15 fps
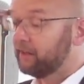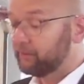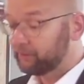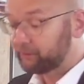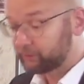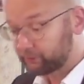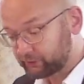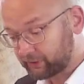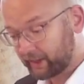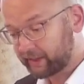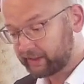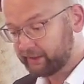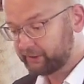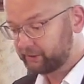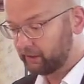
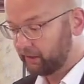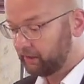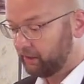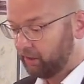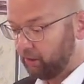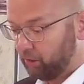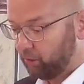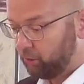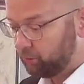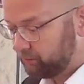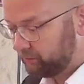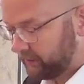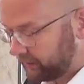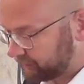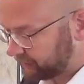schreckliche
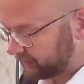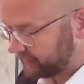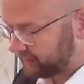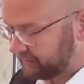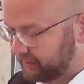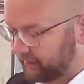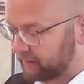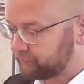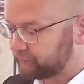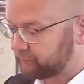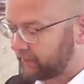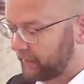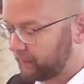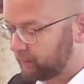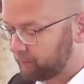Unwetter in der
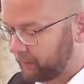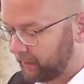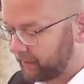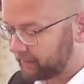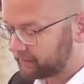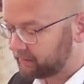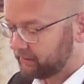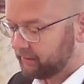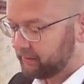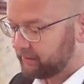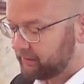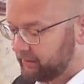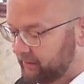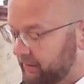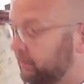Steiermark
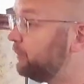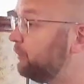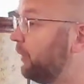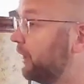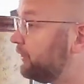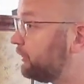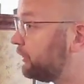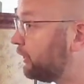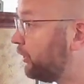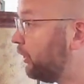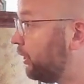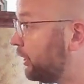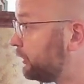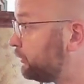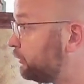die
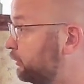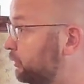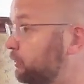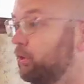mancherorts zu